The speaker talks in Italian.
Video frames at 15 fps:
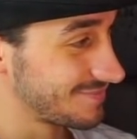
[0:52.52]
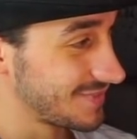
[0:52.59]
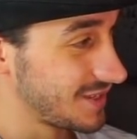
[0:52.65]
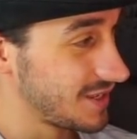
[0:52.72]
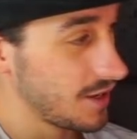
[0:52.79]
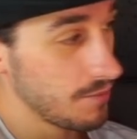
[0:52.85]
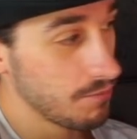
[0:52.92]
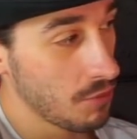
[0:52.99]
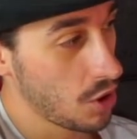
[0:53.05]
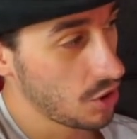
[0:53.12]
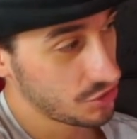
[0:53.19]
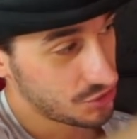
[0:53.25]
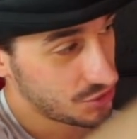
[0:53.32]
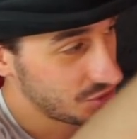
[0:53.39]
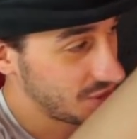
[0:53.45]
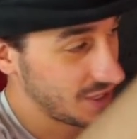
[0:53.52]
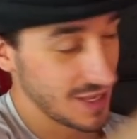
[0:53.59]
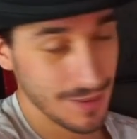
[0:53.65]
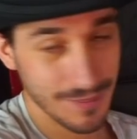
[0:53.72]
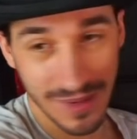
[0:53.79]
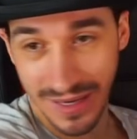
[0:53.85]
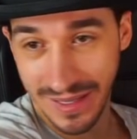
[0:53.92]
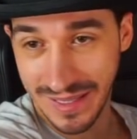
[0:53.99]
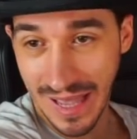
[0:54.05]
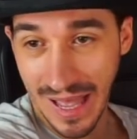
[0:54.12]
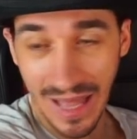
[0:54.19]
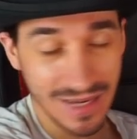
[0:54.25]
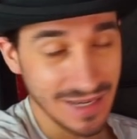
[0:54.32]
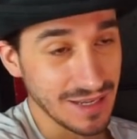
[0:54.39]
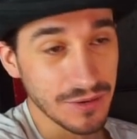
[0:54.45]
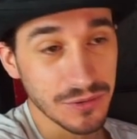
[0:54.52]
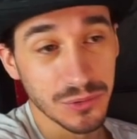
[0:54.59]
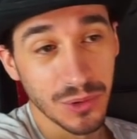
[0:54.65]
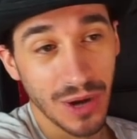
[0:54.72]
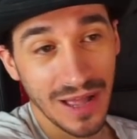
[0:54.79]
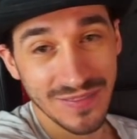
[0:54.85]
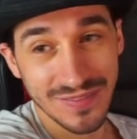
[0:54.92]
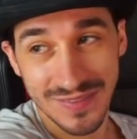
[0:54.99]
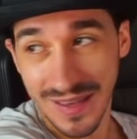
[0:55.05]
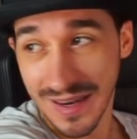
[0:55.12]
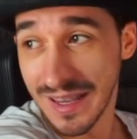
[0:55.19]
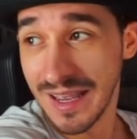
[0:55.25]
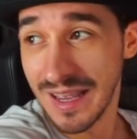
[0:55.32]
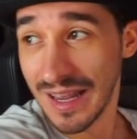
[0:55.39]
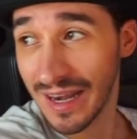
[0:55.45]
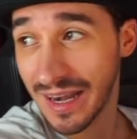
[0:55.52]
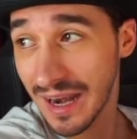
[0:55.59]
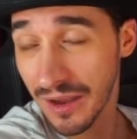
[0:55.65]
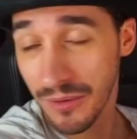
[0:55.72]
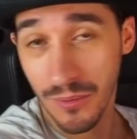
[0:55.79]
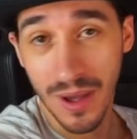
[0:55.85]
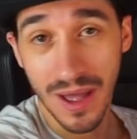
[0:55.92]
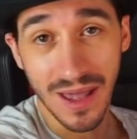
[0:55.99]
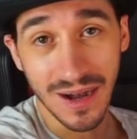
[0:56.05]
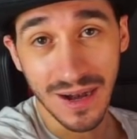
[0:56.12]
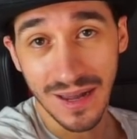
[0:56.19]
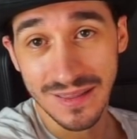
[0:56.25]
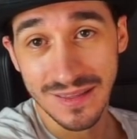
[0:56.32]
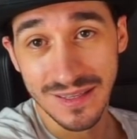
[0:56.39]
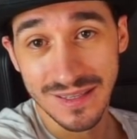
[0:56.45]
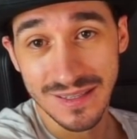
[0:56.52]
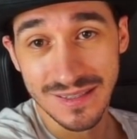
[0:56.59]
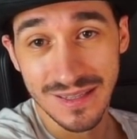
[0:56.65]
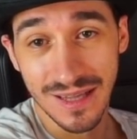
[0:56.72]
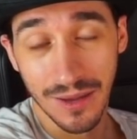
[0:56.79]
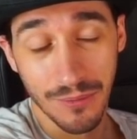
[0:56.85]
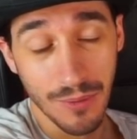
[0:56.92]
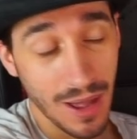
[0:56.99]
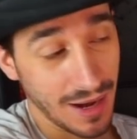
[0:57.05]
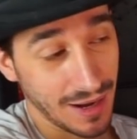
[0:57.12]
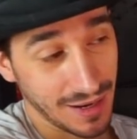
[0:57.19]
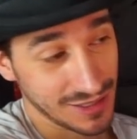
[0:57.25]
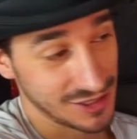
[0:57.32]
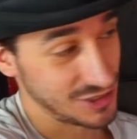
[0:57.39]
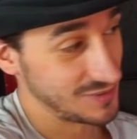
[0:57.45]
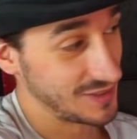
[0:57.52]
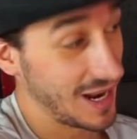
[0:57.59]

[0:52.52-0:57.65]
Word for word: il motto degli americani durante la guerra di... la guerra civile.